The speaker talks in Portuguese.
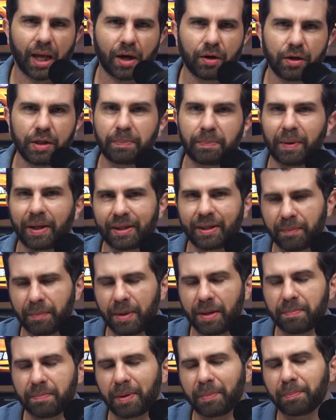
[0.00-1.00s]
e para
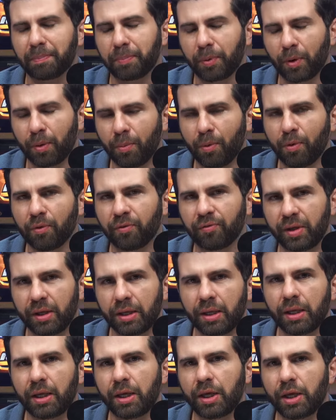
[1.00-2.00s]
também para
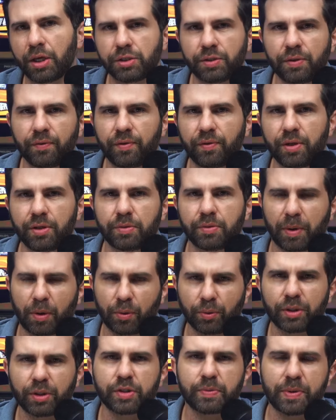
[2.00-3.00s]
promover este vídeo para
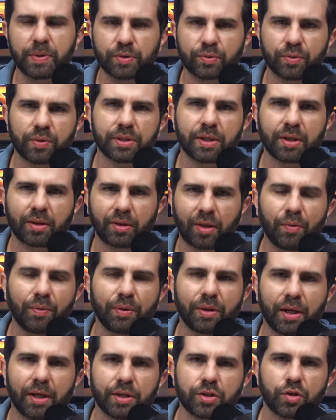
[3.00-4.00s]
outras pessoas que tenham
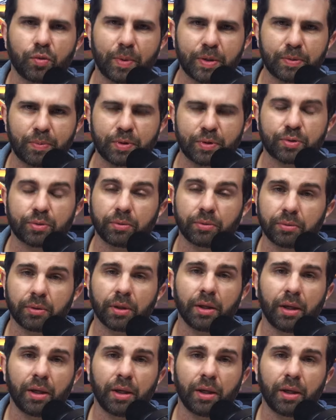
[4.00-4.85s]
interesse no mesmo assunto